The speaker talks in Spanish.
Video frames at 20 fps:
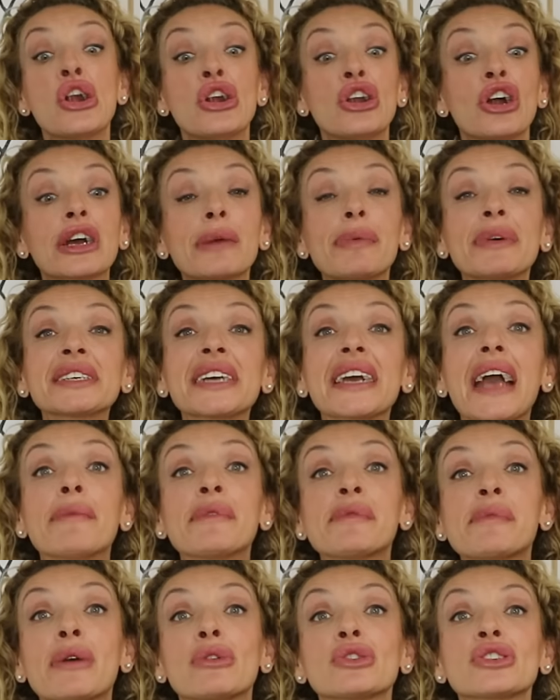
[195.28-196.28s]
Lo que pasa es que a
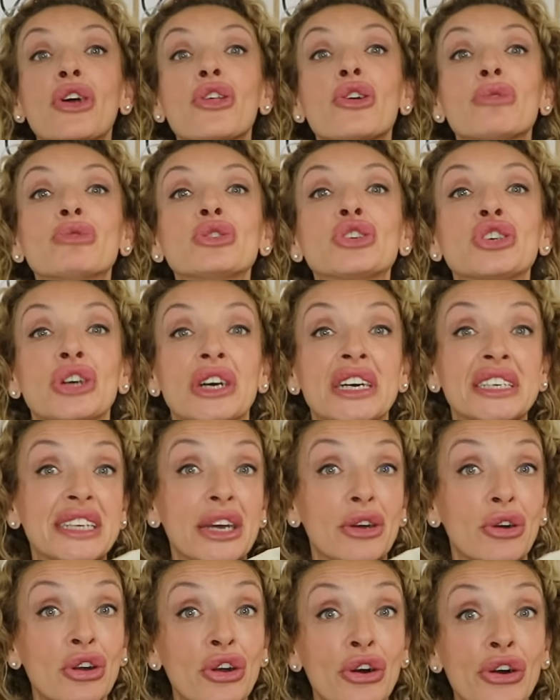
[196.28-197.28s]
mí me ha gustado mucho
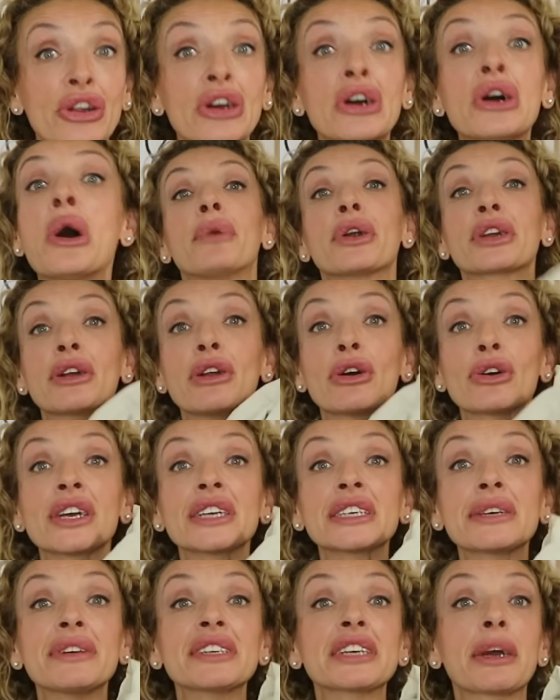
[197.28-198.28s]
este color porque luego
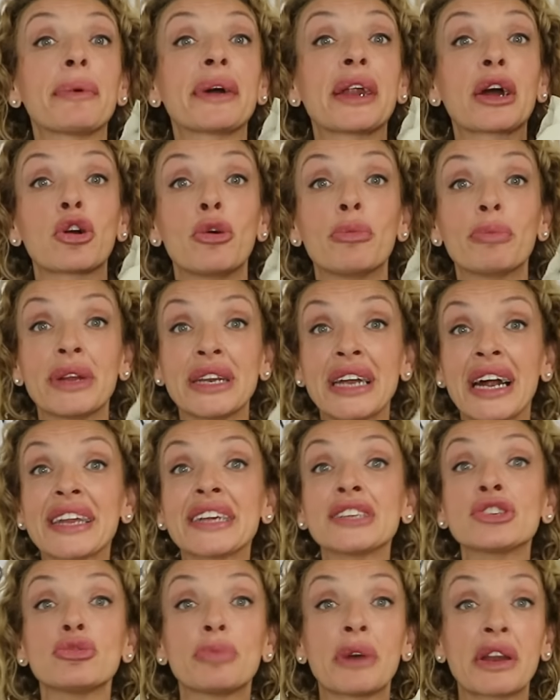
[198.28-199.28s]
ya sabéis que para combinar
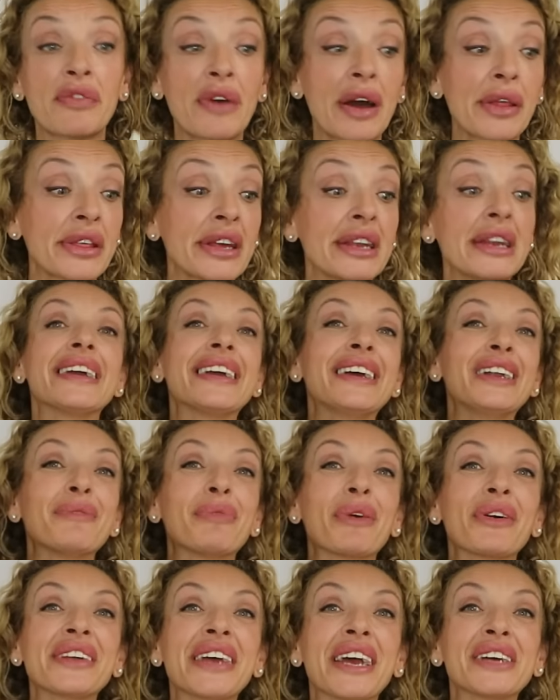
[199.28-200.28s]
es súper fácil y lo
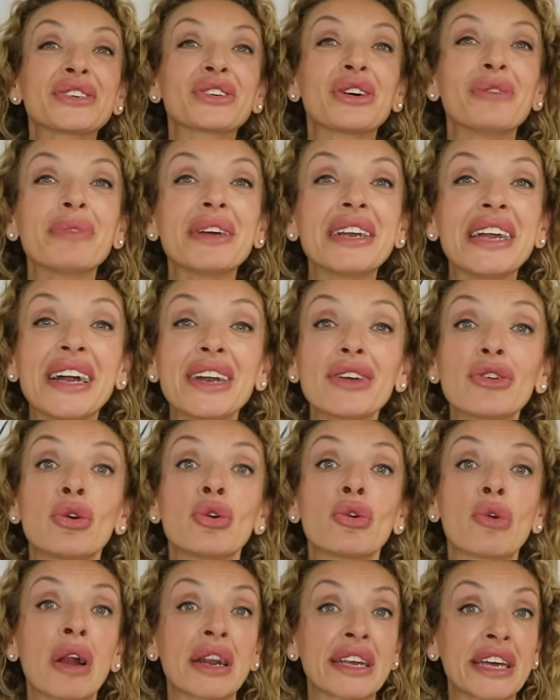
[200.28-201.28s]
podríais combinar
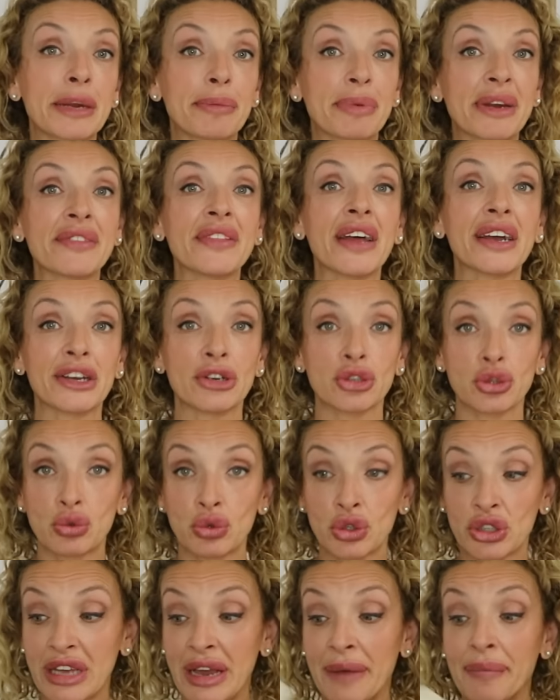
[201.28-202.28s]
con cualquier prenda que os
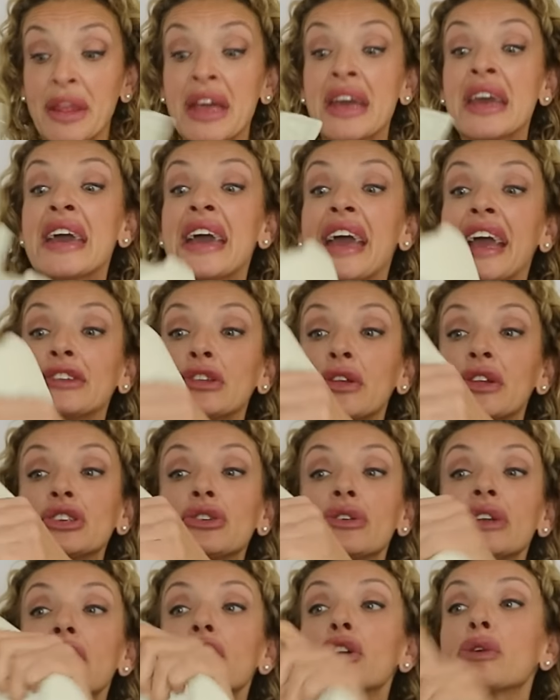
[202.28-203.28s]
guste. Entonces
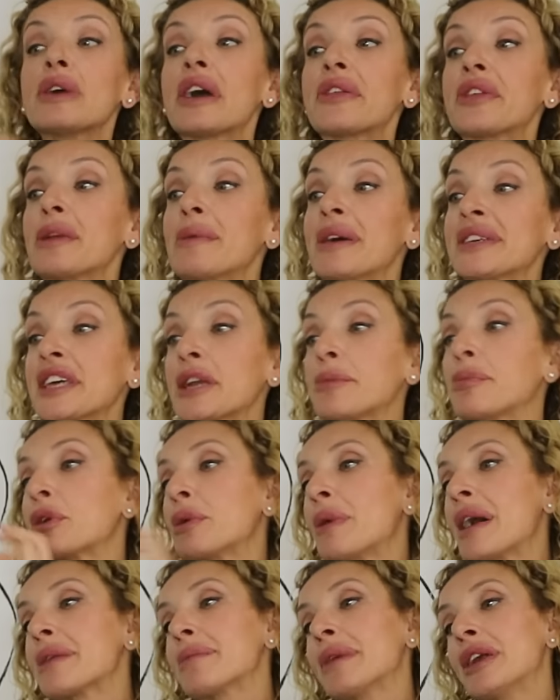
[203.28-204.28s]
yo lo que voy a hacer va a ser
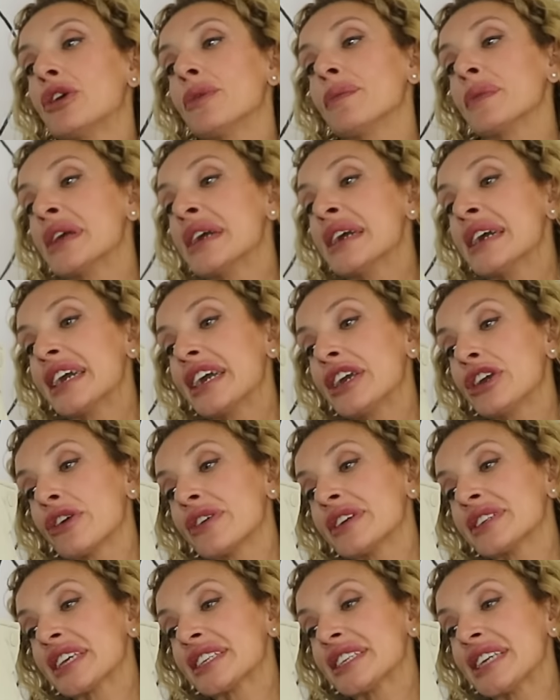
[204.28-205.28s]
probármelo y yo
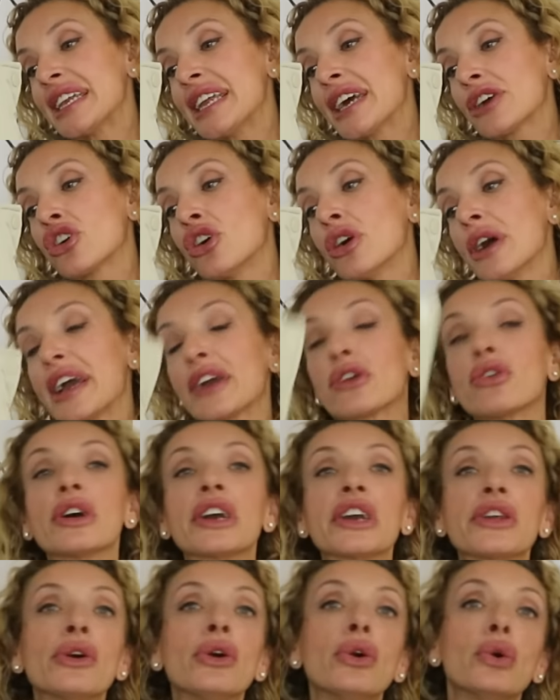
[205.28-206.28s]
de este chaleco he
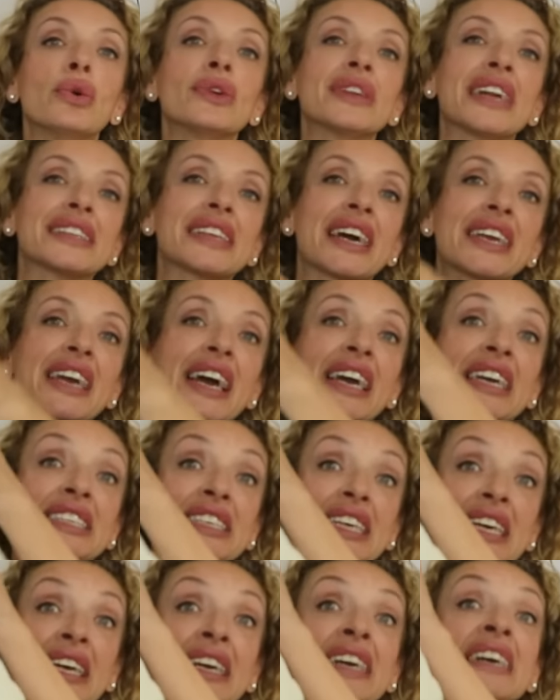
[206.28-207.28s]
cogido una talla
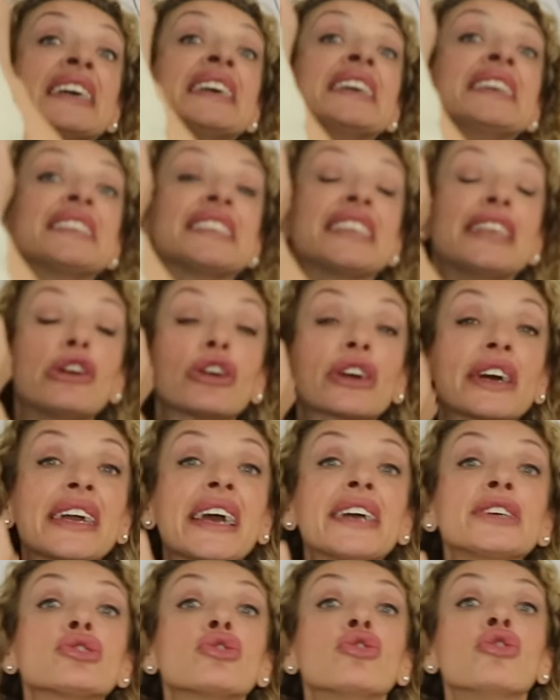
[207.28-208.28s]
S. Si lo
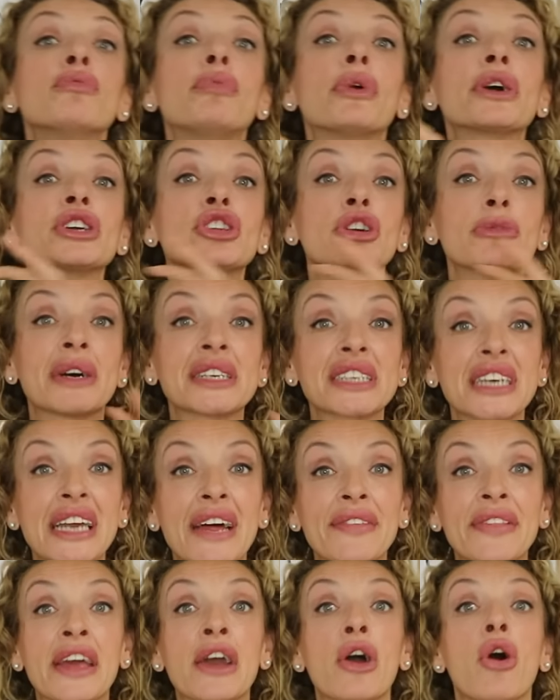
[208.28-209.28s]
queréis un poquito más
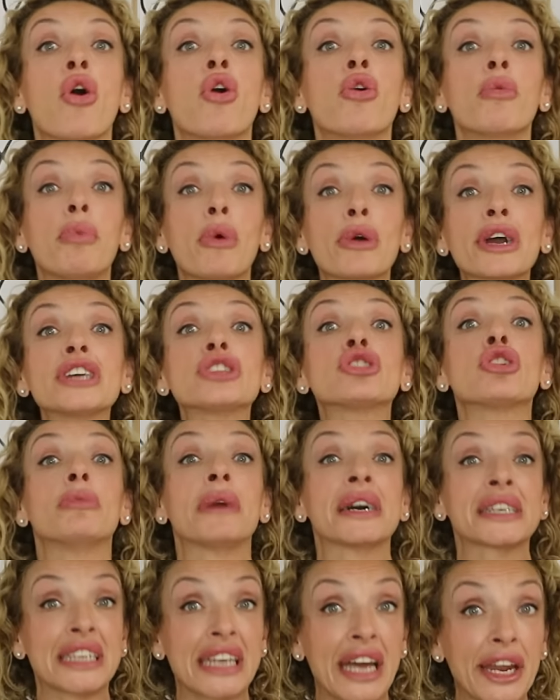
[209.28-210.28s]
grande o un poquito
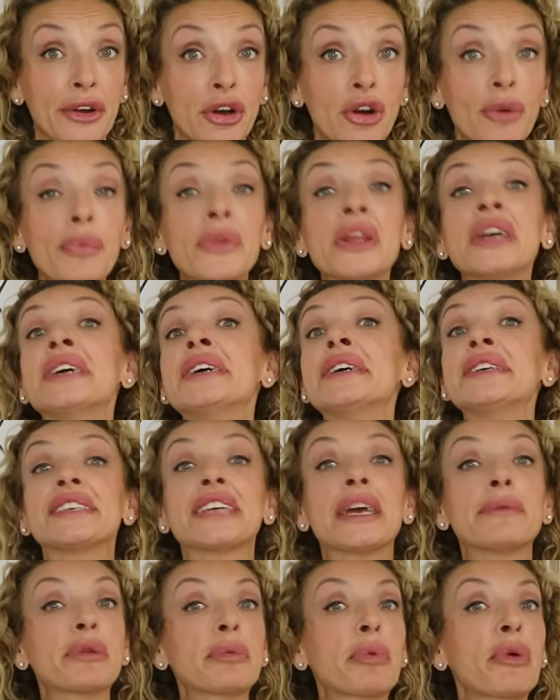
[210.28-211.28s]
más largo,
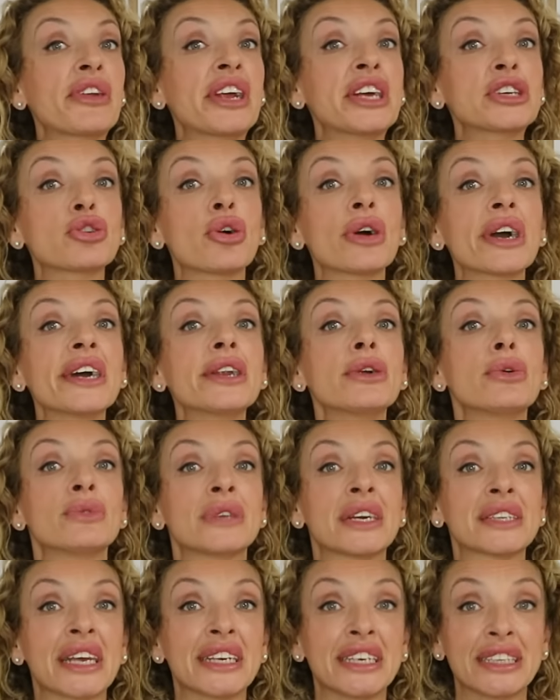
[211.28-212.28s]
siempre podríais coger
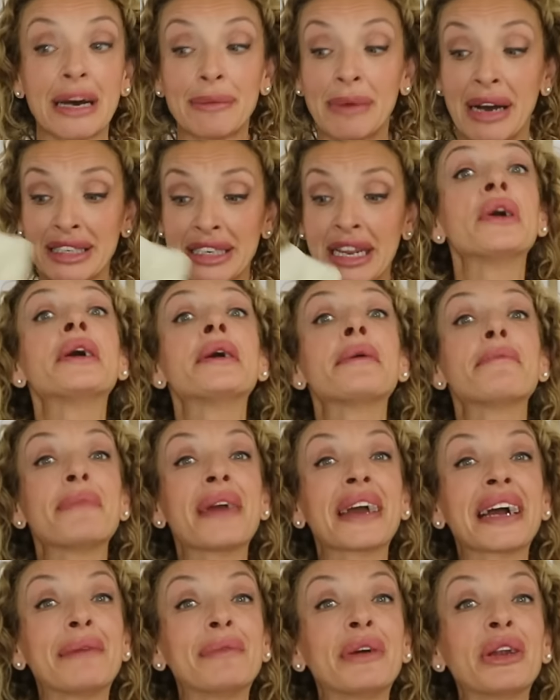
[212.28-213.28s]
una tallita más.
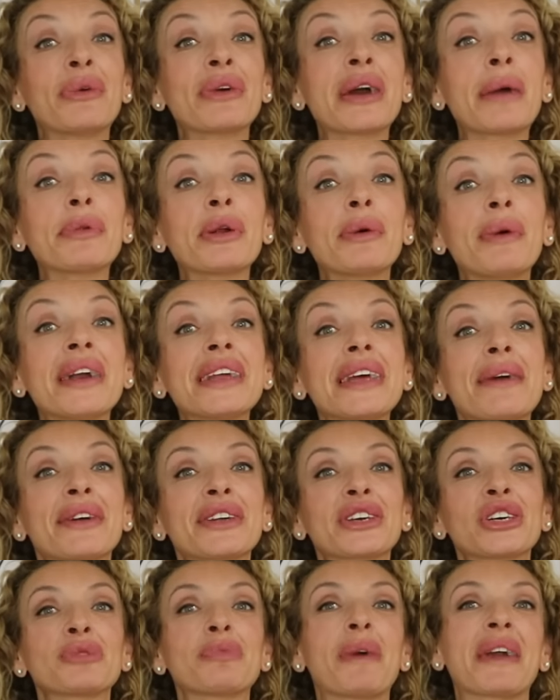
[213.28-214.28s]
Venga, me lo voy a probar y a
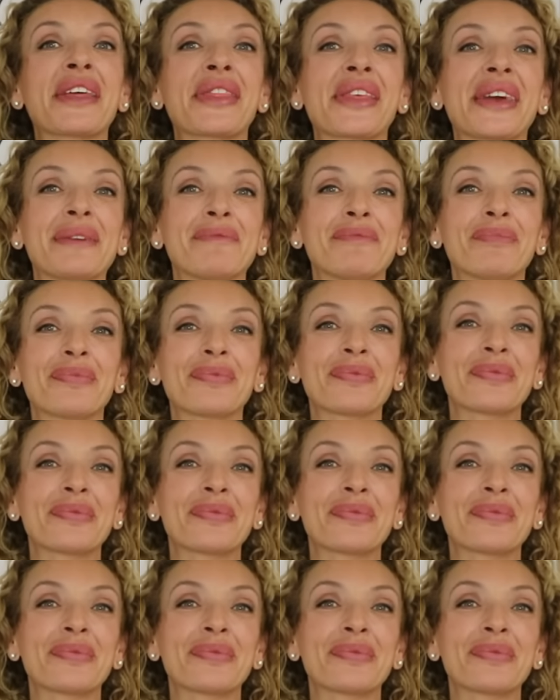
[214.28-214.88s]
ver qué os parece.